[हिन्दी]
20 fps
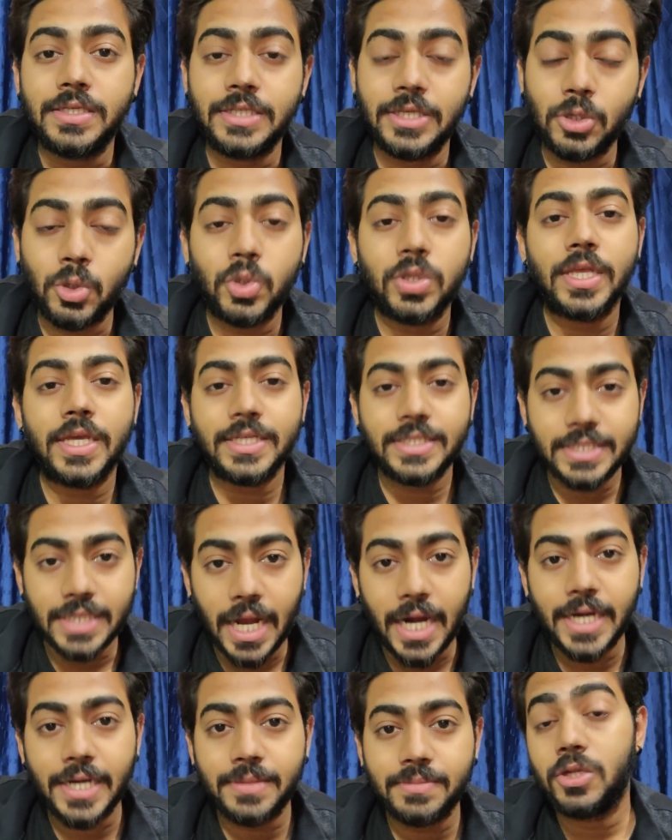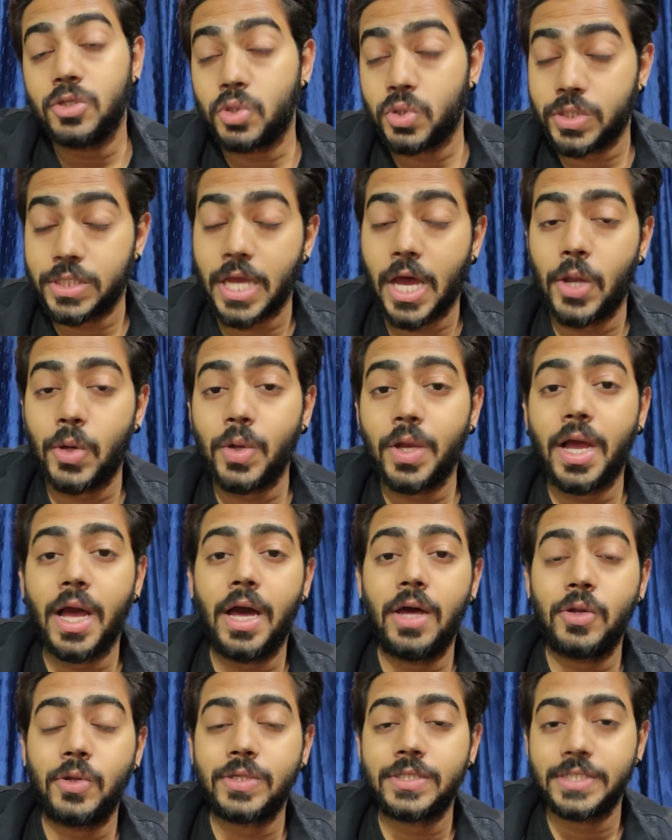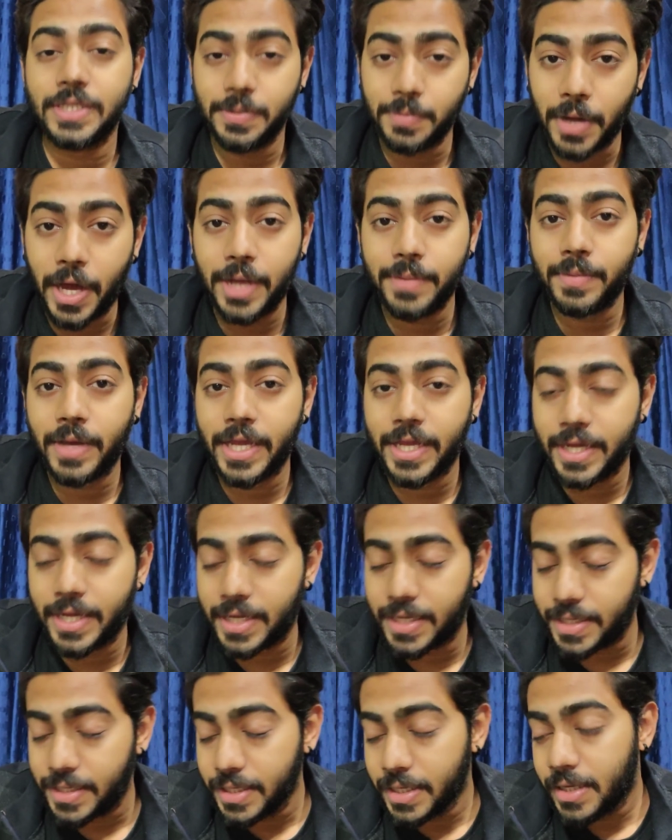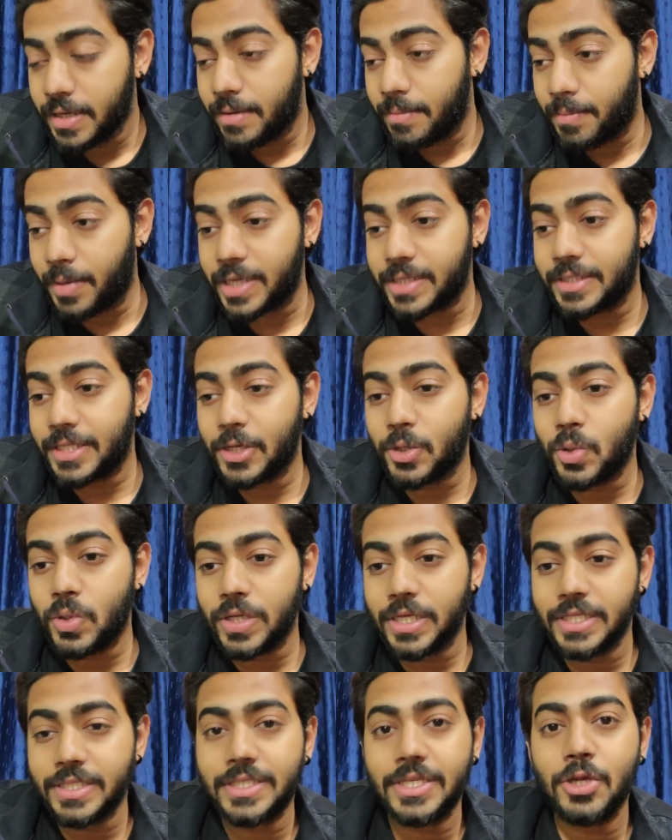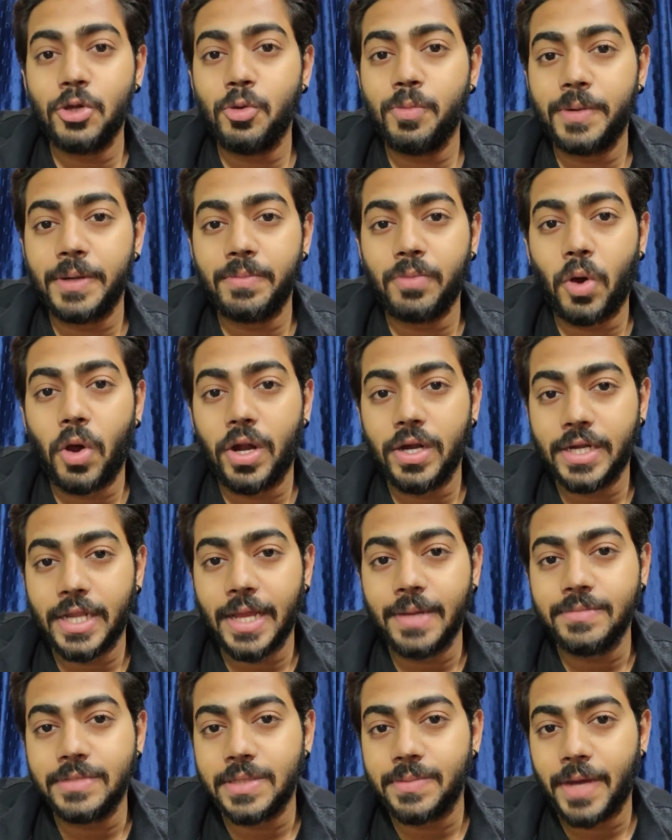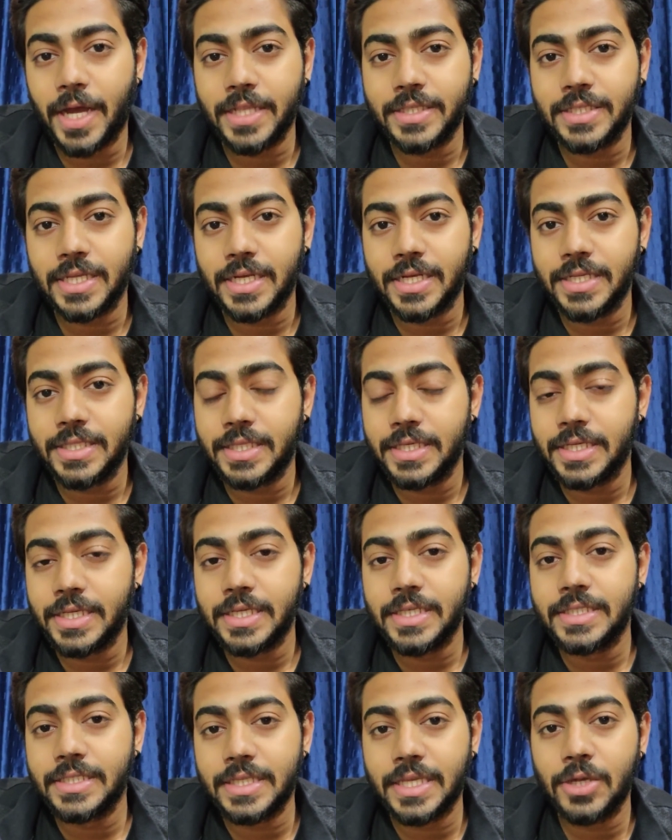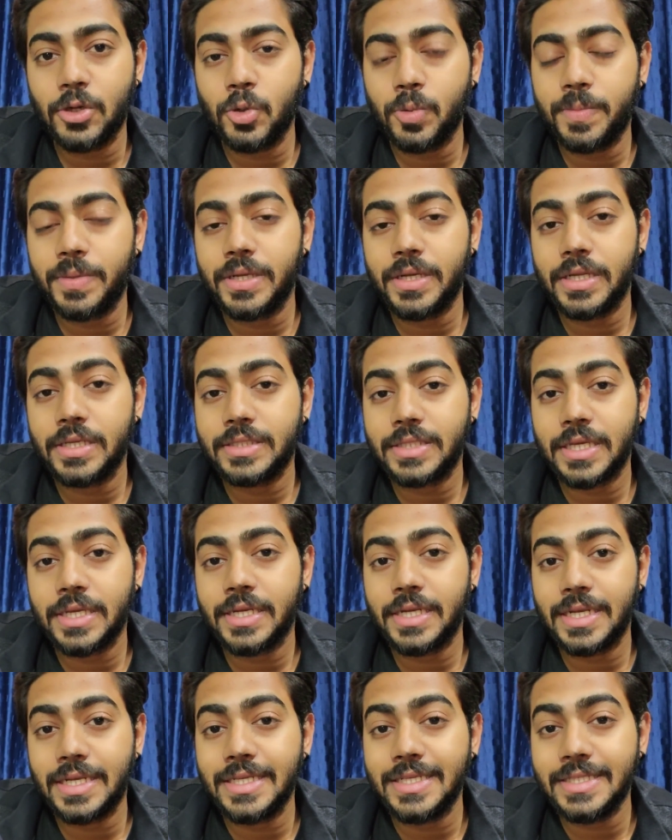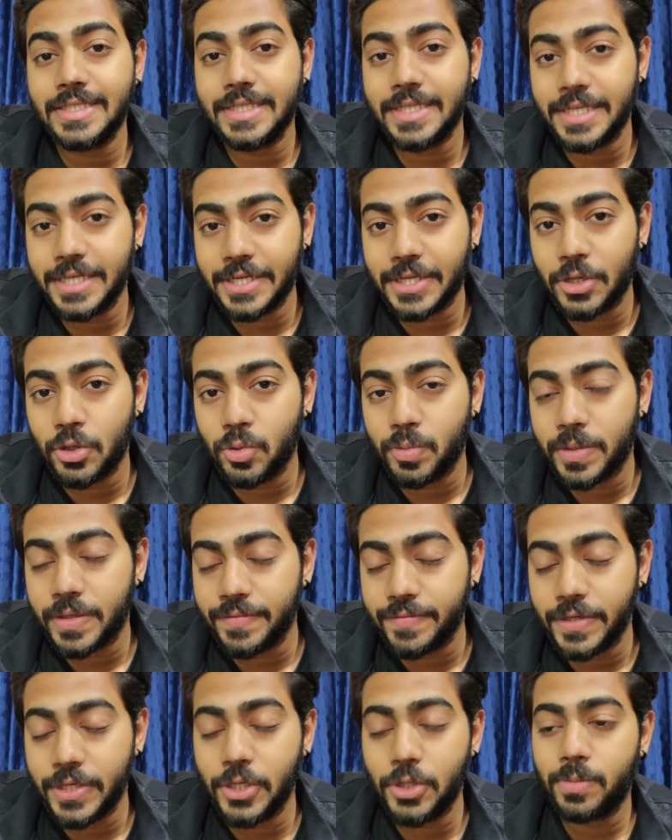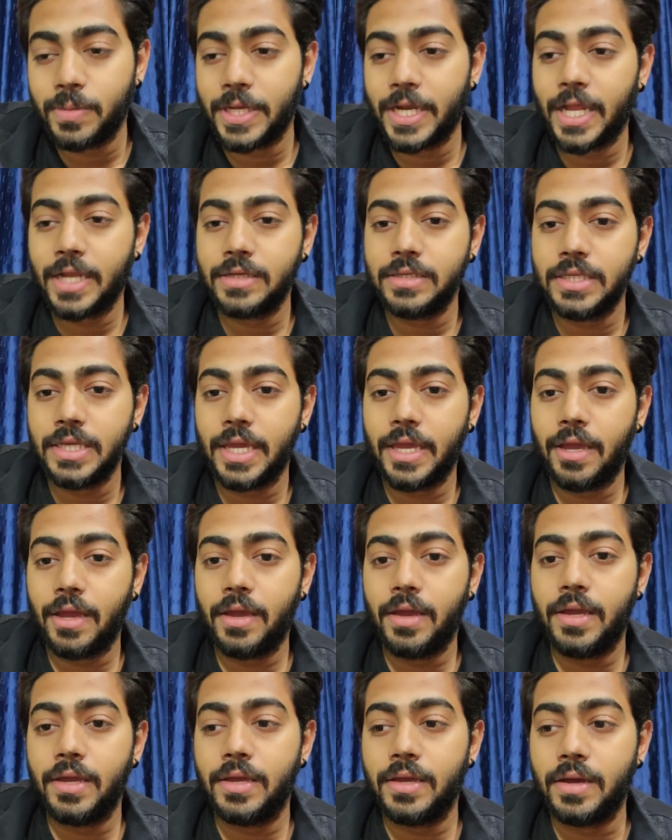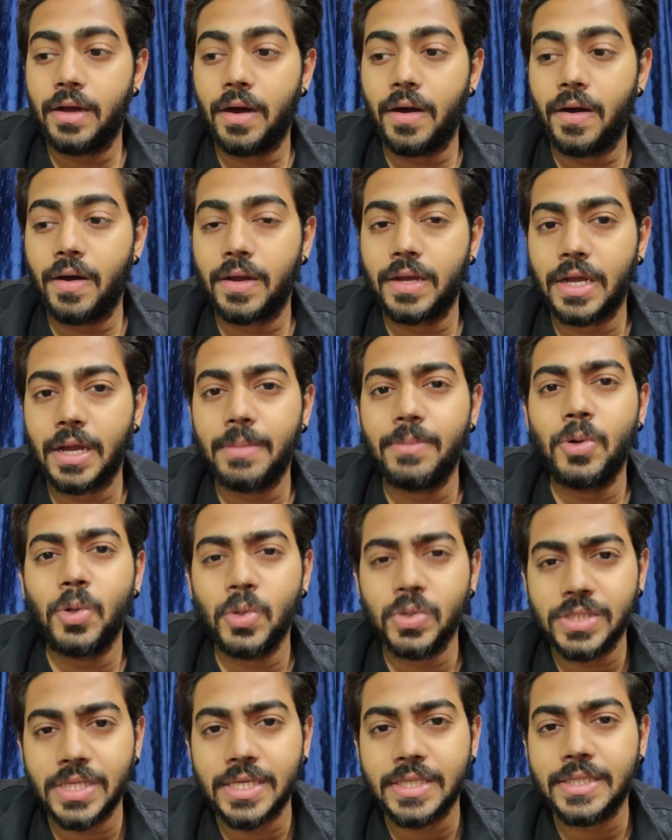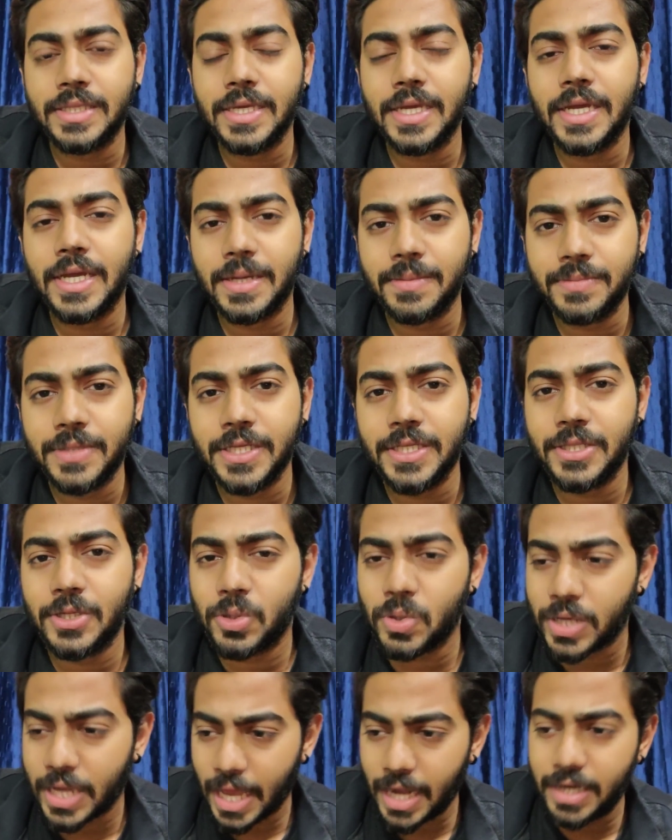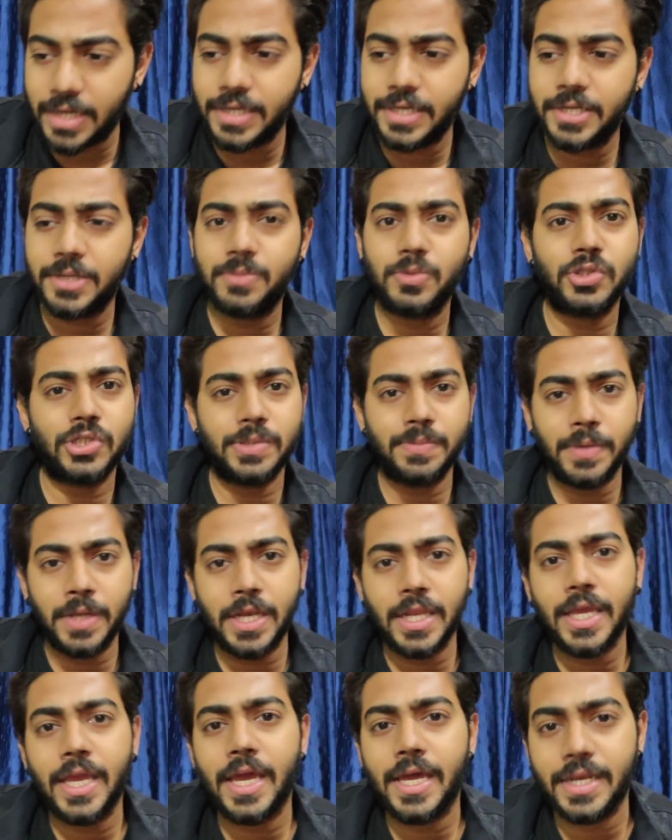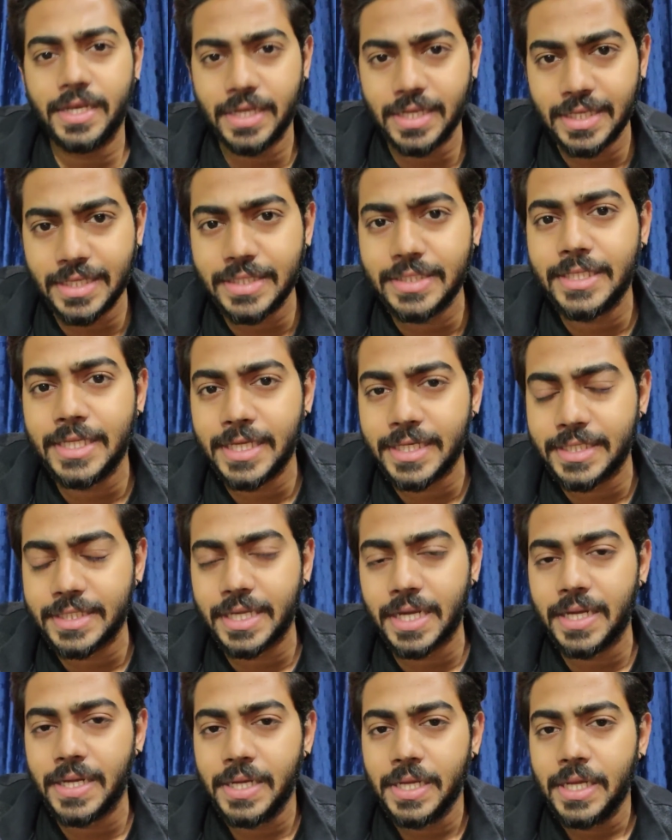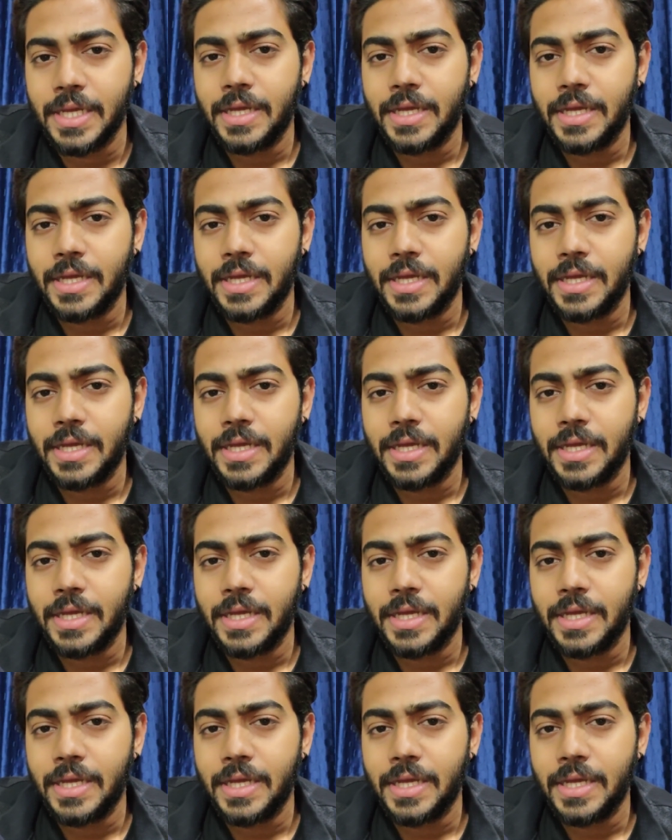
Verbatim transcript: ये होता है सार्डम जो शाहरुख खान और सलमान भाई का है बट देखो इसके ऊपर बहुत टाइम से बात चल रही थी कि इसके ऊपर इसके रिलीज़ डेट के ऊपर वीडियो बनानी है आ, कब हो सकती है कब नहीं देखो कैलेंडर मुझे मिल गया है रिलीज़ डेट्स का